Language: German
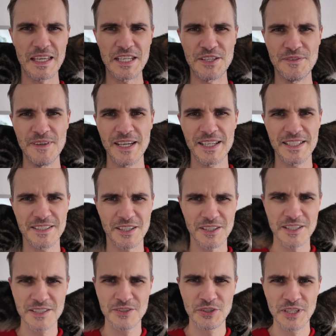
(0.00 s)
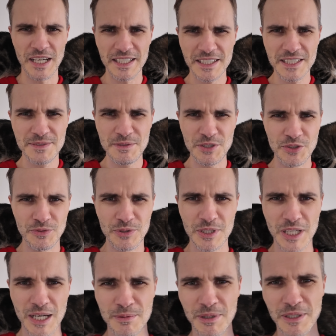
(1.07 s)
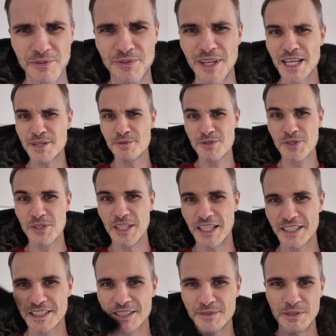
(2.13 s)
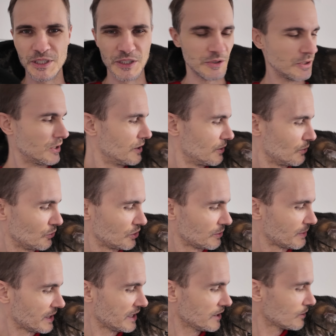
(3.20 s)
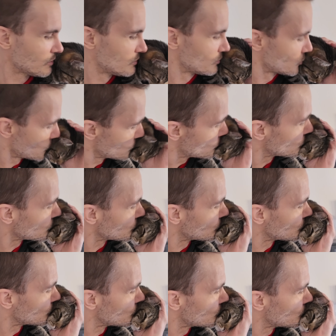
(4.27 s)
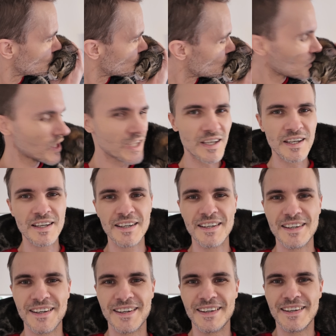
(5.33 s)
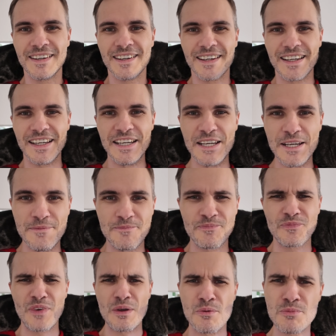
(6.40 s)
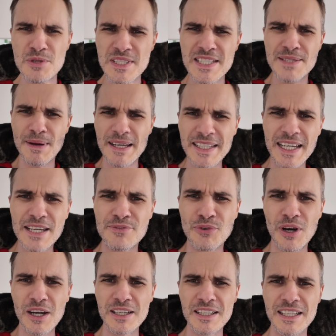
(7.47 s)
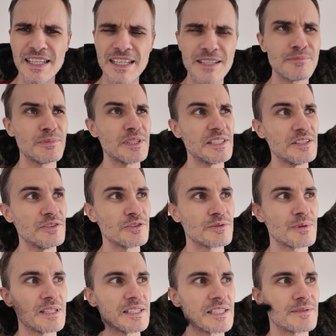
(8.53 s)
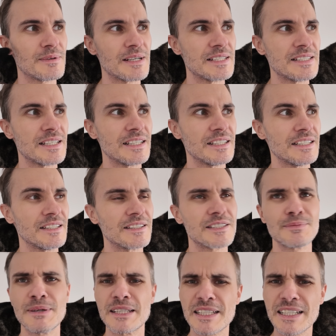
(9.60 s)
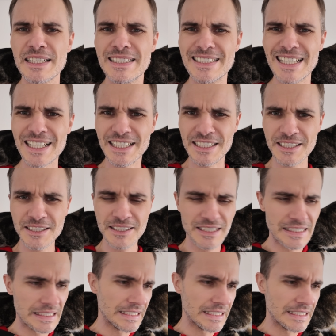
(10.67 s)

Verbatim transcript: Ich will ja nicht sagen, dass es heute ein anderes Video wird, aber vielleicht wird es heute ein anderes Video. Oder, Benny? Hm, ähm, weil wir müssen zwei, drei Fragen klären, beziehungsweise zwei, zwei drei Sachen,